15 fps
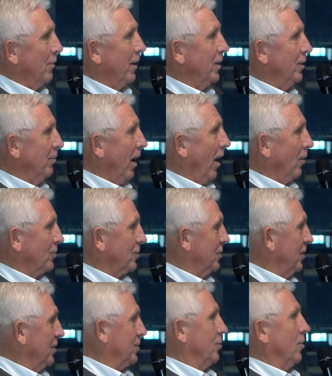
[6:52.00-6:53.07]
wenn über
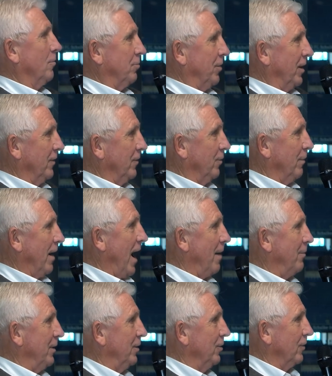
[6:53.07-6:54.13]
außen nichts kommt, weder vom
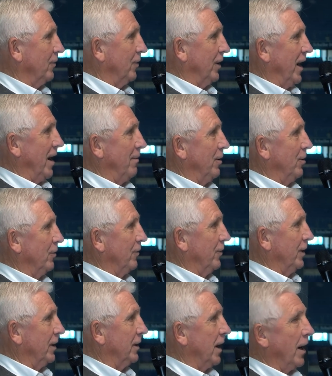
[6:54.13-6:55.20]
Abi noch von Erbi noch
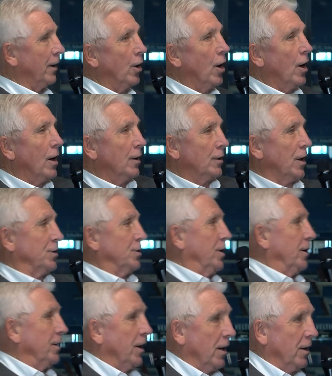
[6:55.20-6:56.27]
von irgendein, dass
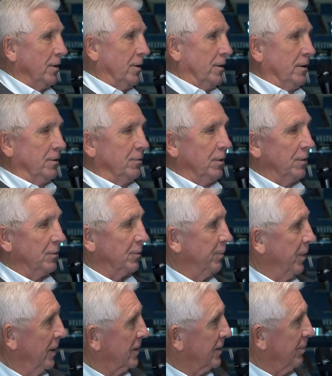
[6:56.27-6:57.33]
ich äh, im
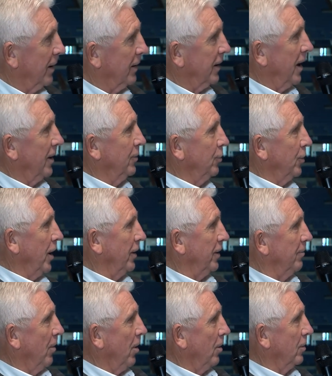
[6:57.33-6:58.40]
Spiel zwei, drei Tore
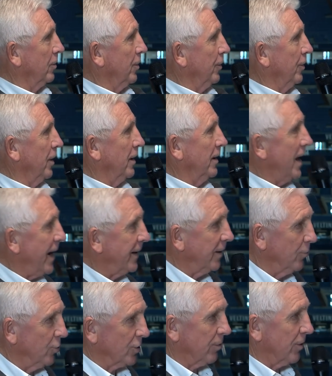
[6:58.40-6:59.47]
hätte machen können. Nein,
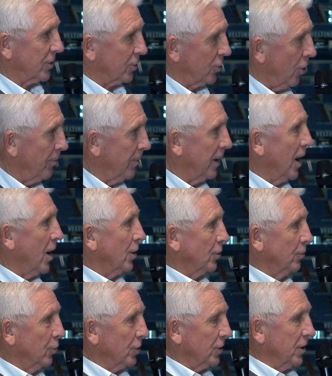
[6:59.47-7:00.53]
da muss was kommen.
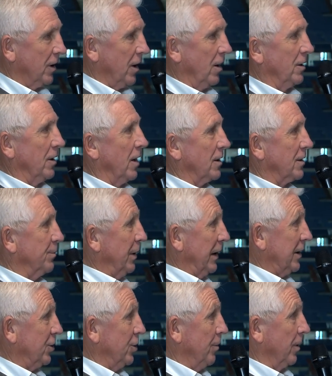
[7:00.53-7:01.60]
Du musst als
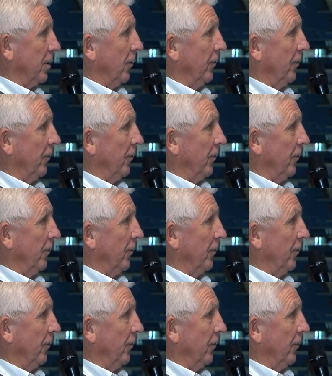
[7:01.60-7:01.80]
Mittelstürmer